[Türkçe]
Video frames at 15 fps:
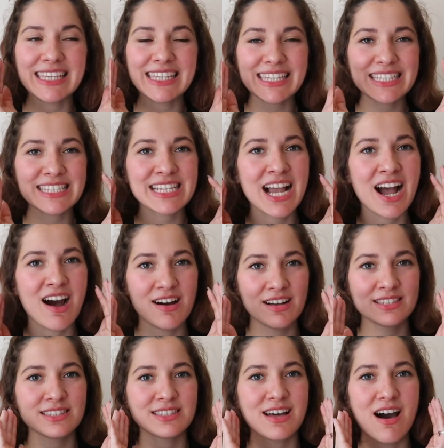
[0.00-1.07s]
hiç
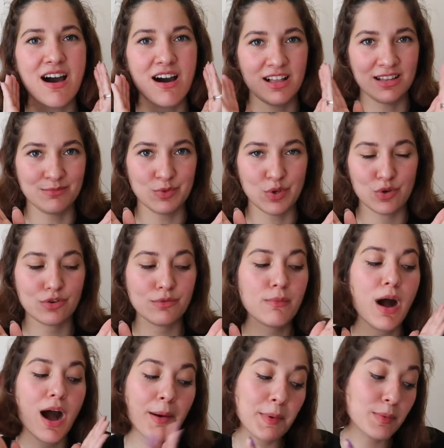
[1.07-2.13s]
haz almıyorum.
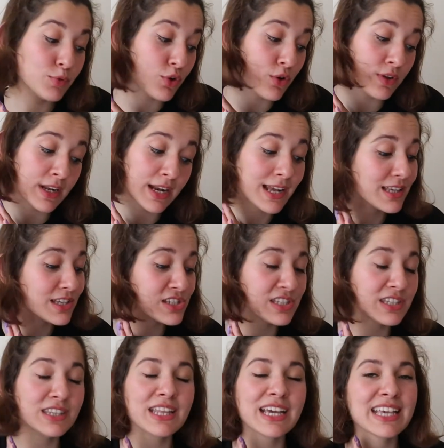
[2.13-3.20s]
Ama bunu öneren
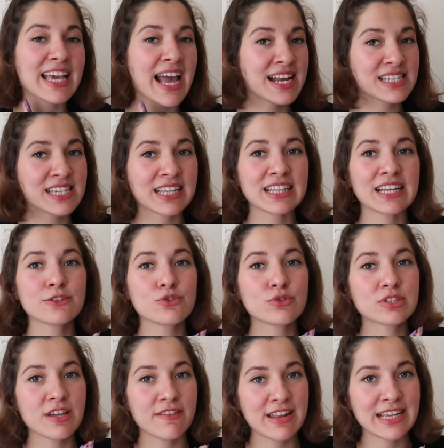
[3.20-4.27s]
kişinin de gerçekten
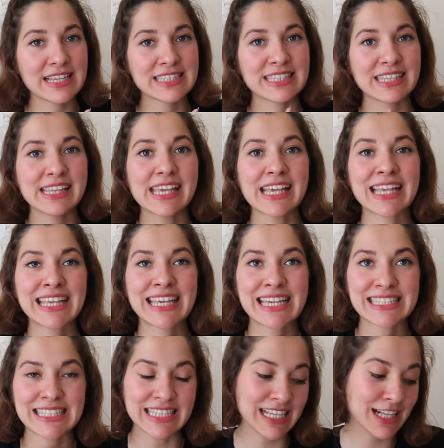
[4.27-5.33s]
çok severek izlediği
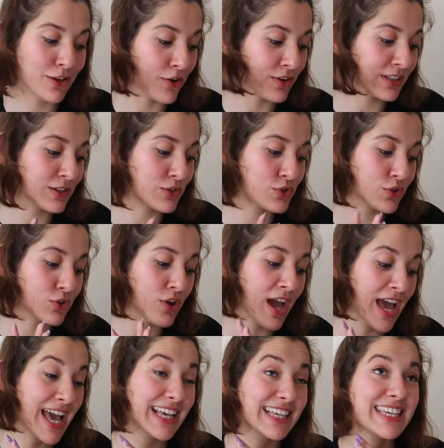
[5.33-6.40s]
kesinlikle ortada. Çünkü
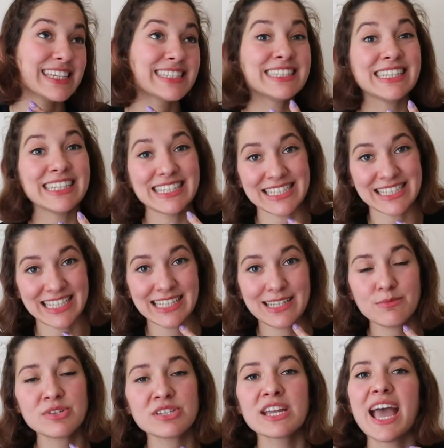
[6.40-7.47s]
kesin izle
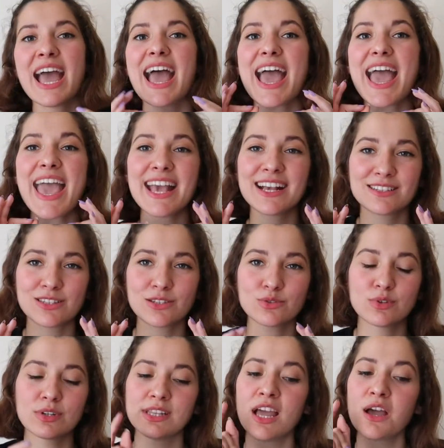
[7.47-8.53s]
demiş. En kısa
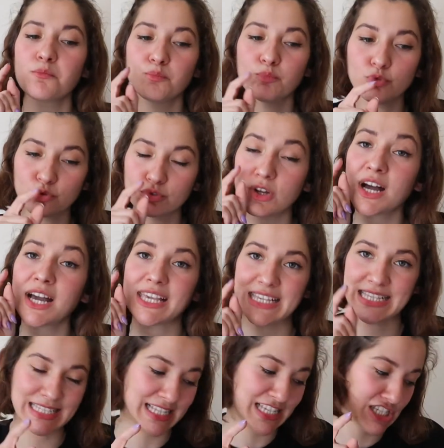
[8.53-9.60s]
sürede bunu da
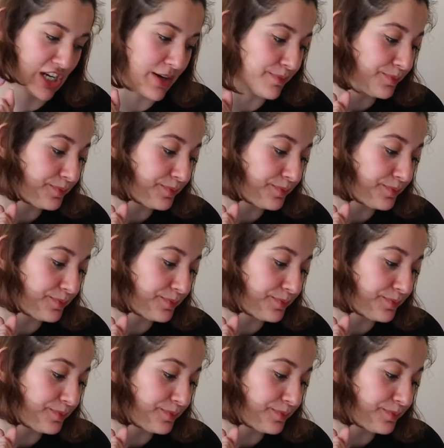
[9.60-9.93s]
izleyeceğim.